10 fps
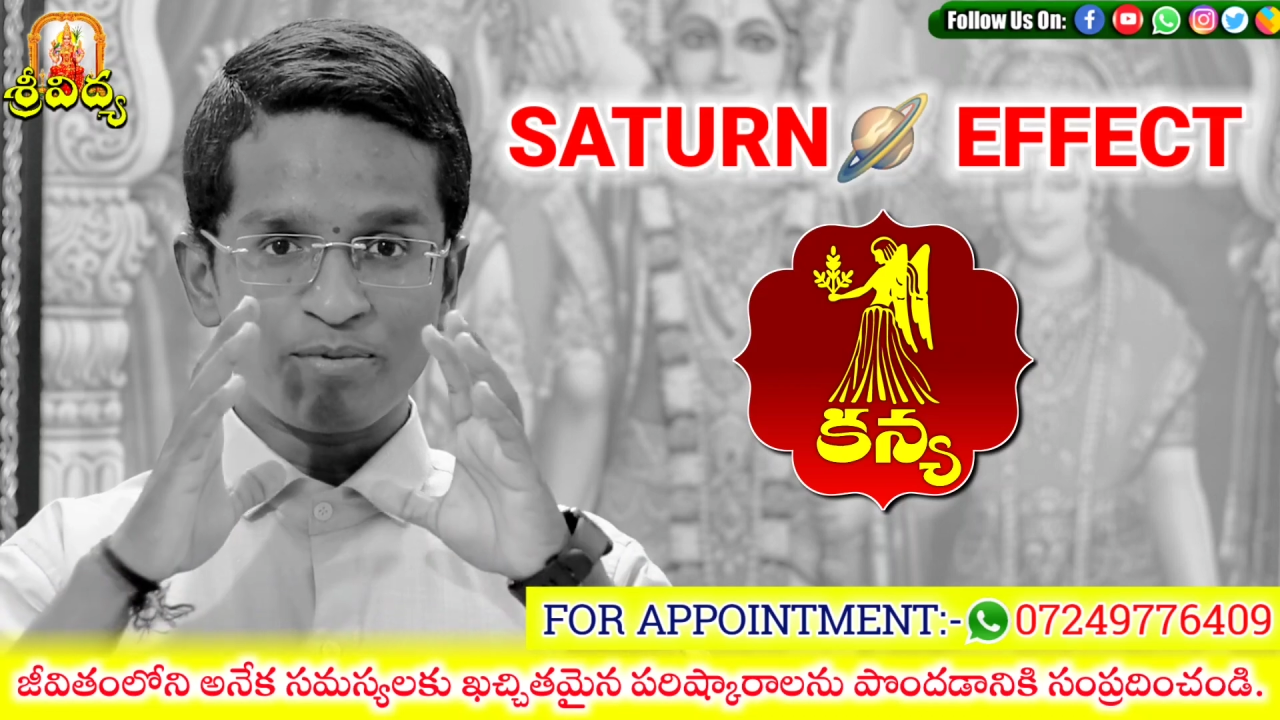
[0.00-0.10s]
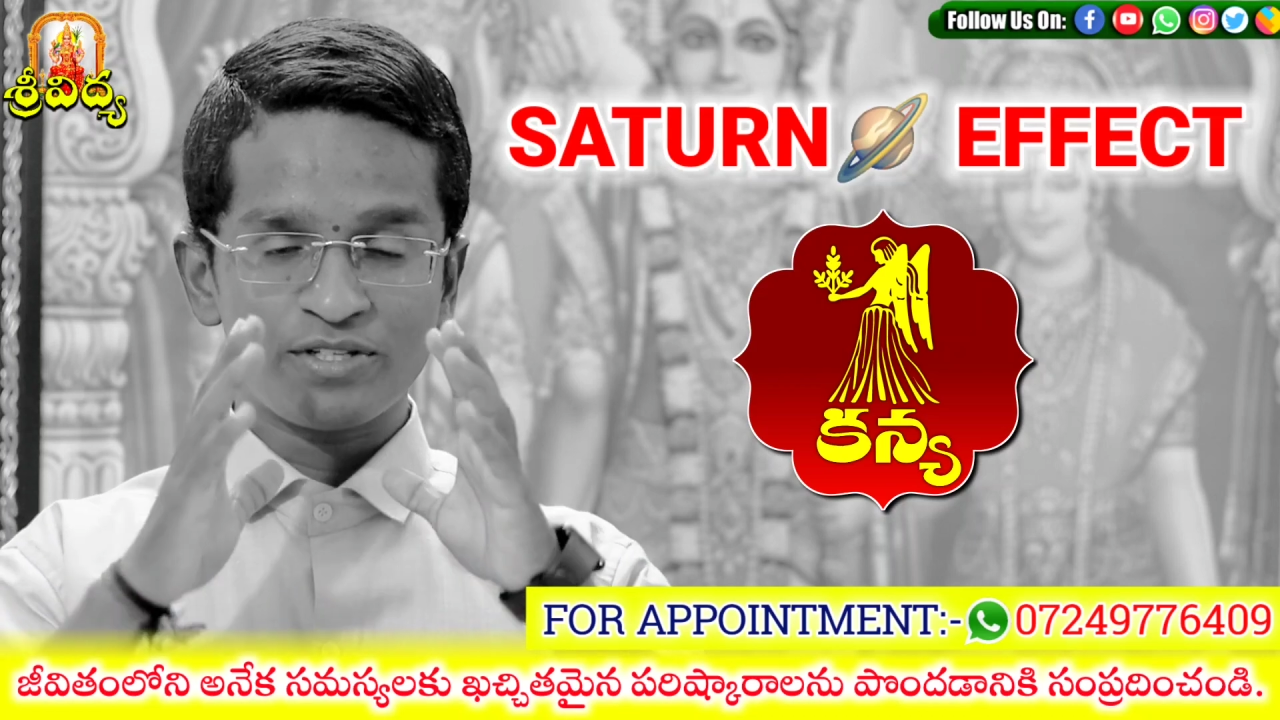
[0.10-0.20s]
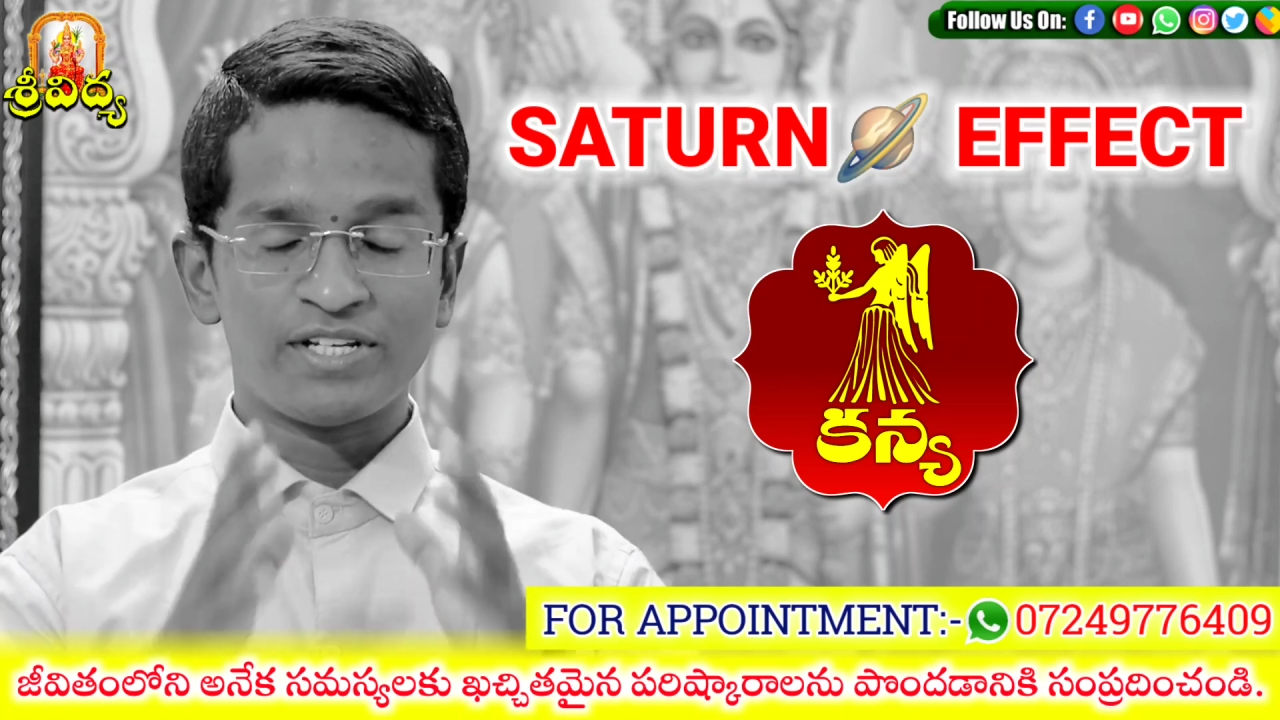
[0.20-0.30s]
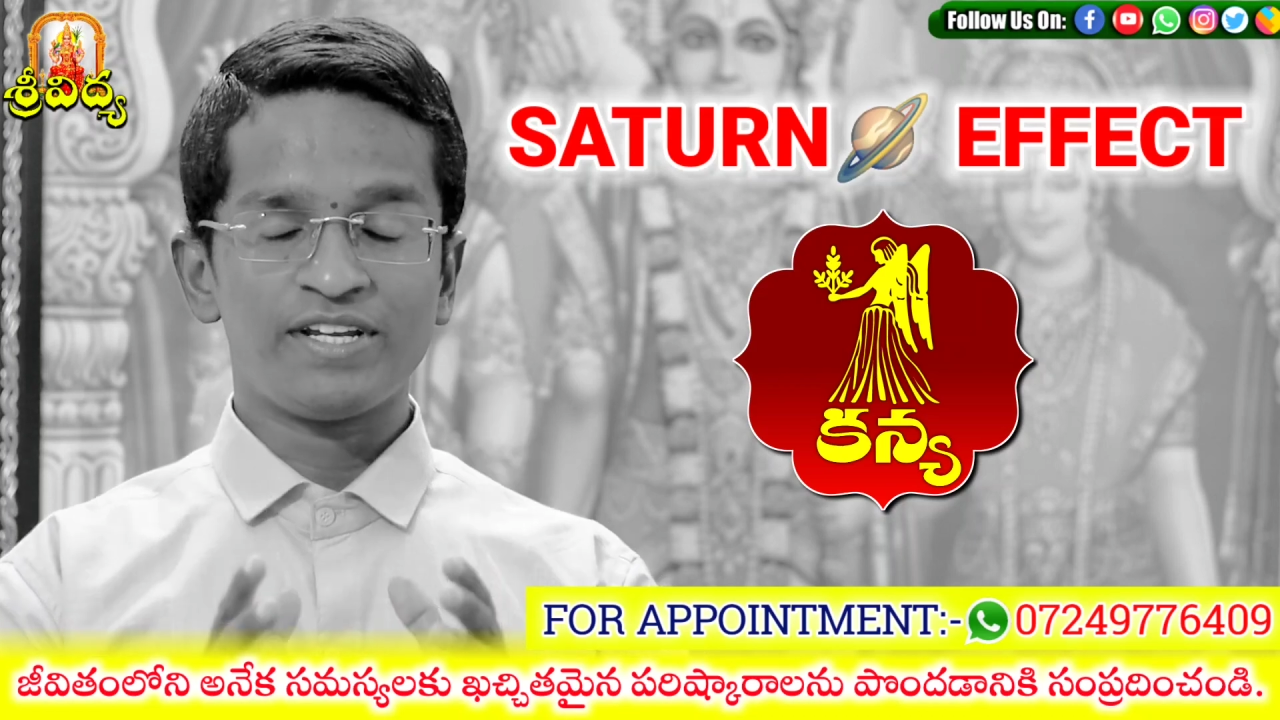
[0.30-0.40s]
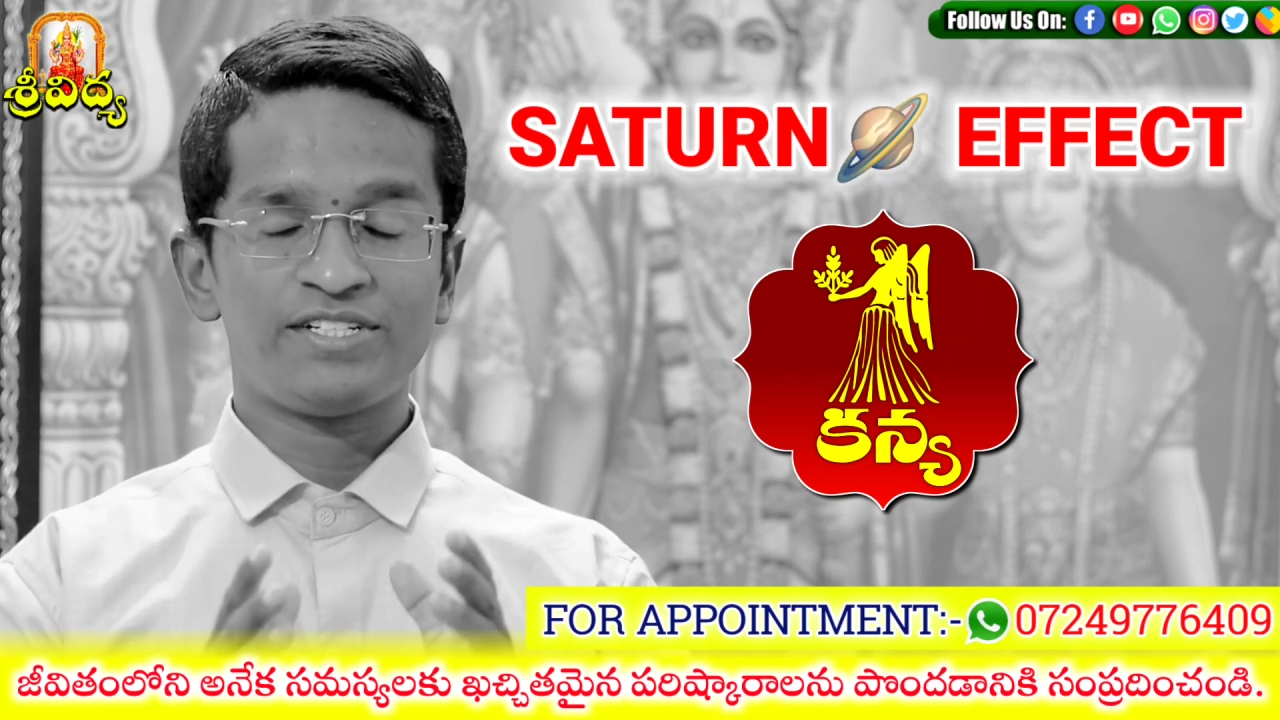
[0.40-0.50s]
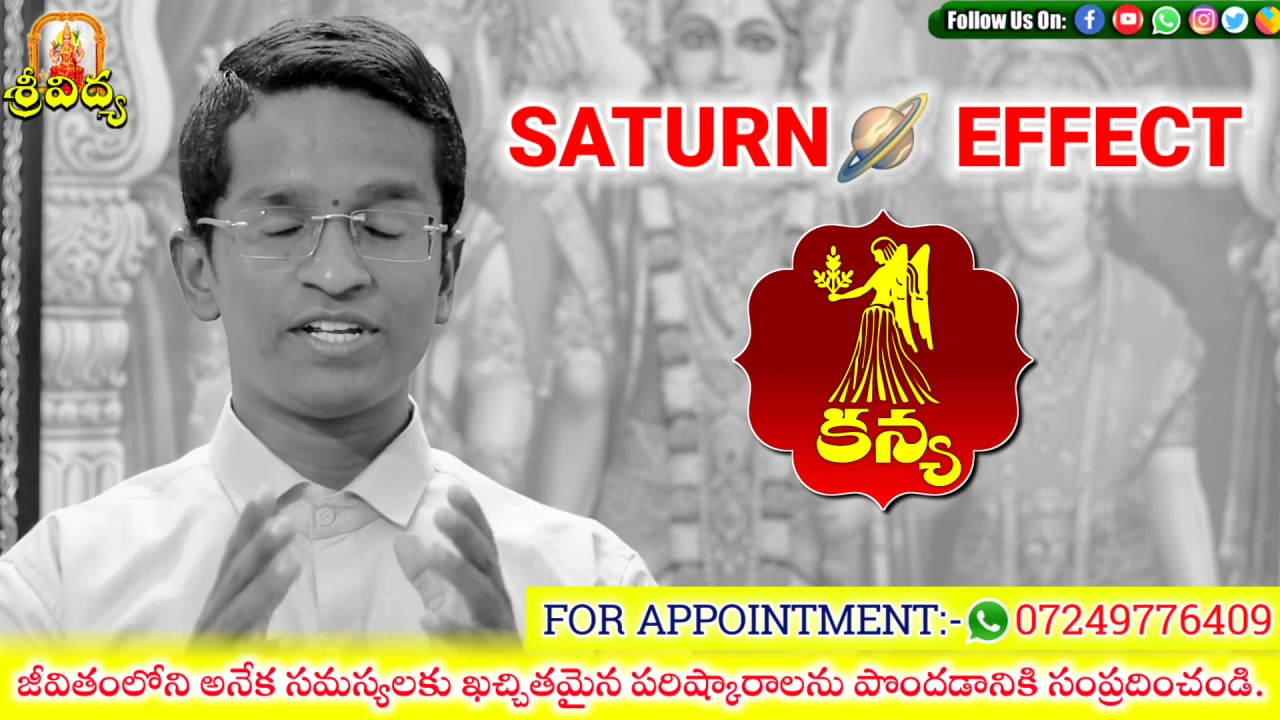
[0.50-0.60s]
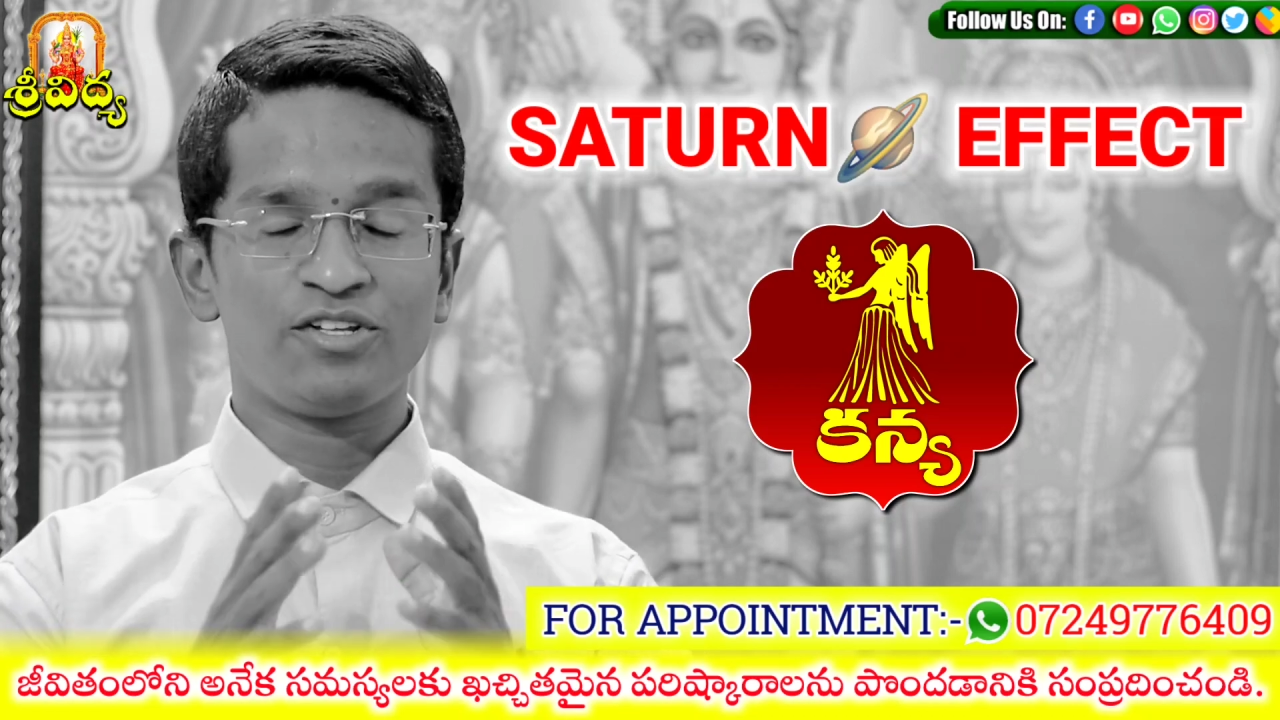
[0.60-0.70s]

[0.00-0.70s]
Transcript: ఇప్పుడు శని